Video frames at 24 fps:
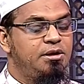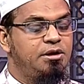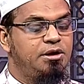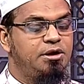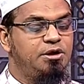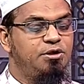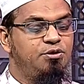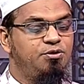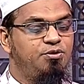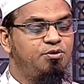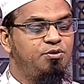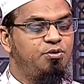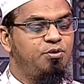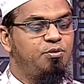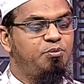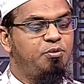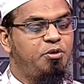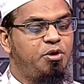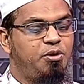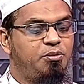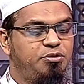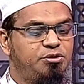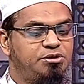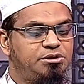কিন্তু
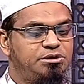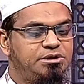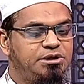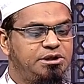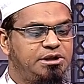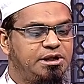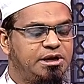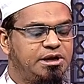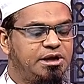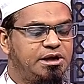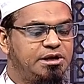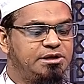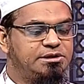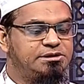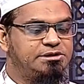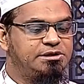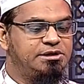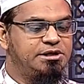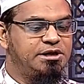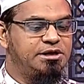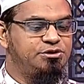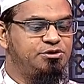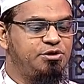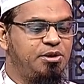পরবর্তীতে দেখা গেছে
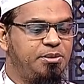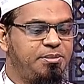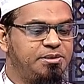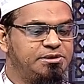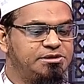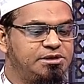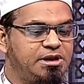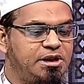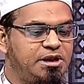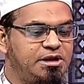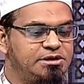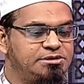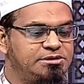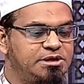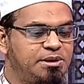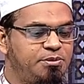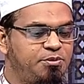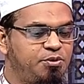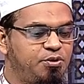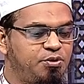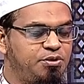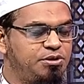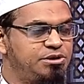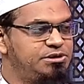রসুল বাক সাল্লাহ ইসলাম
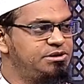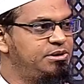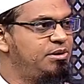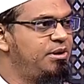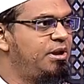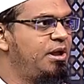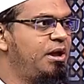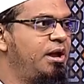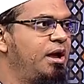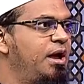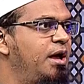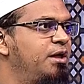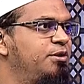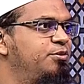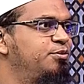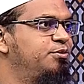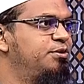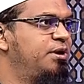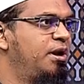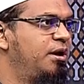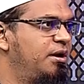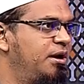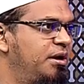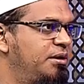রুকুতে যাওয়ার আগে হাত
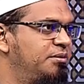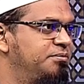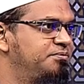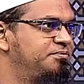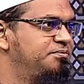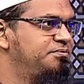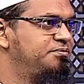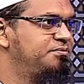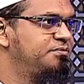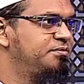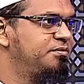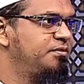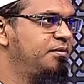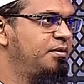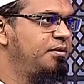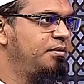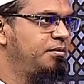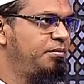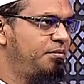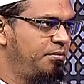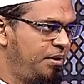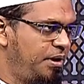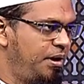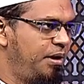উঠান না
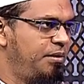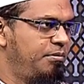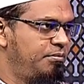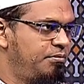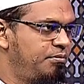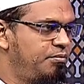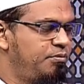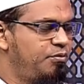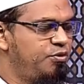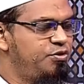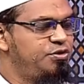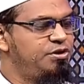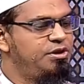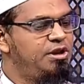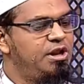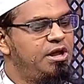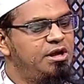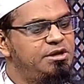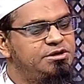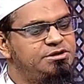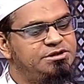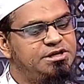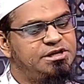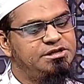
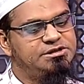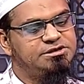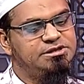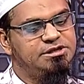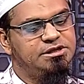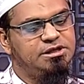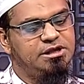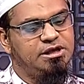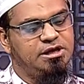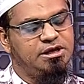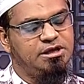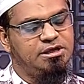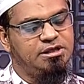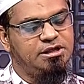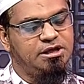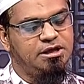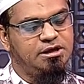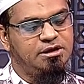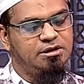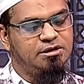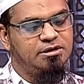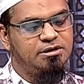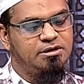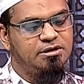মদিনার শেষ জিন্দিগিতে
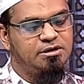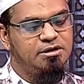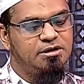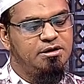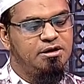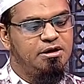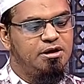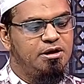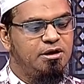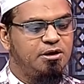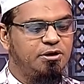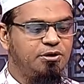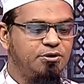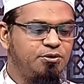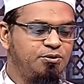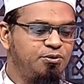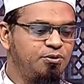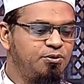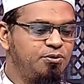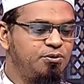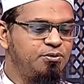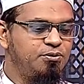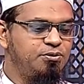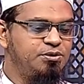কিন্তু
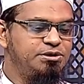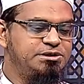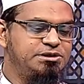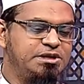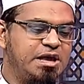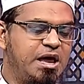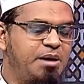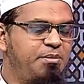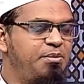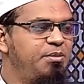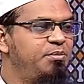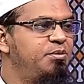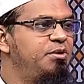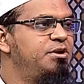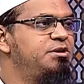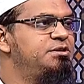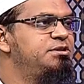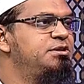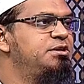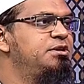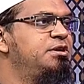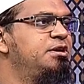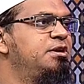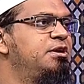ওই সাহাবি
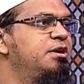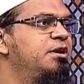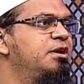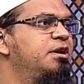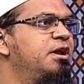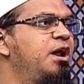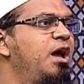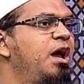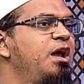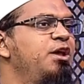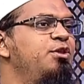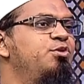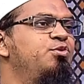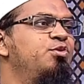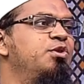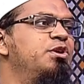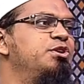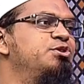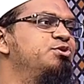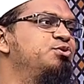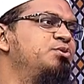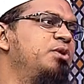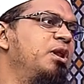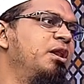বলেছেন রাই তো
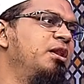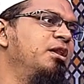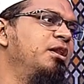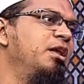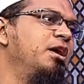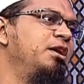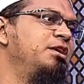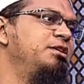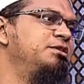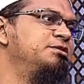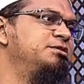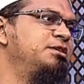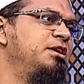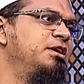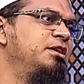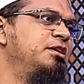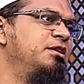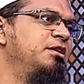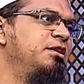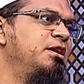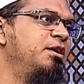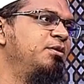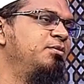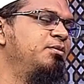রাসুল আল্লাহি
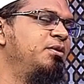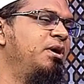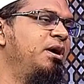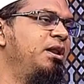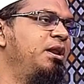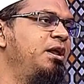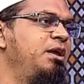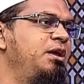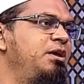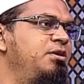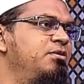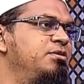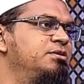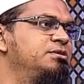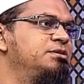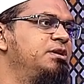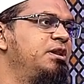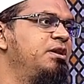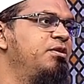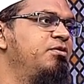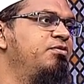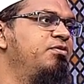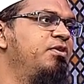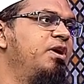সাল্লাহ আলহি
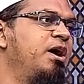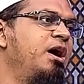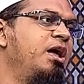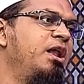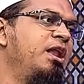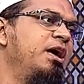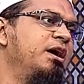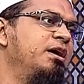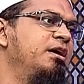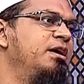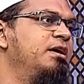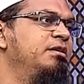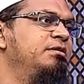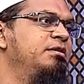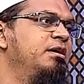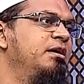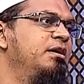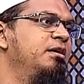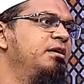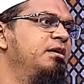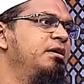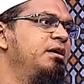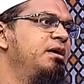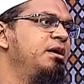আসাল্লাম ফা আলা কাদা
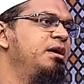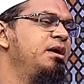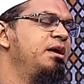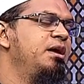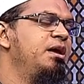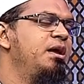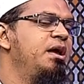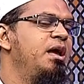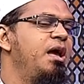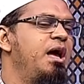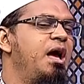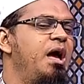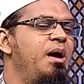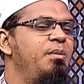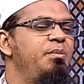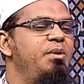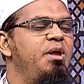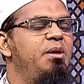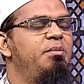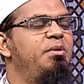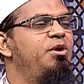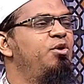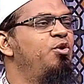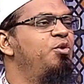আমি
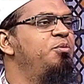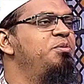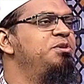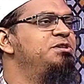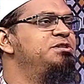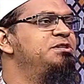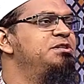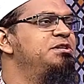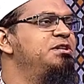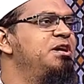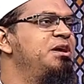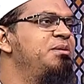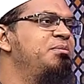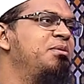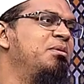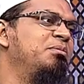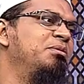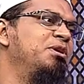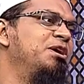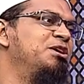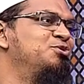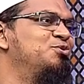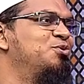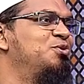আমার নবীজিকে এইভাবে
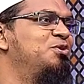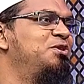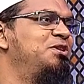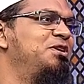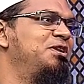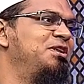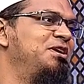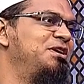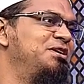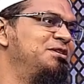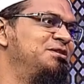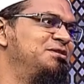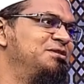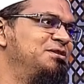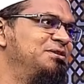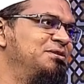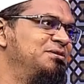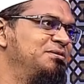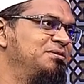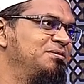কাজ করতে দেখেছি